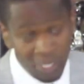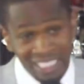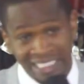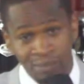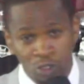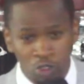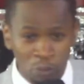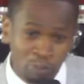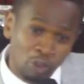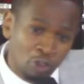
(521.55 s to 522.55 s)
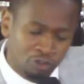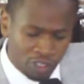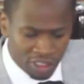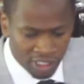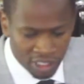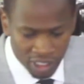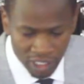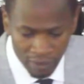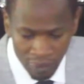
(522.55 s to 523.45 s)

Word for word: la dimension prophétique.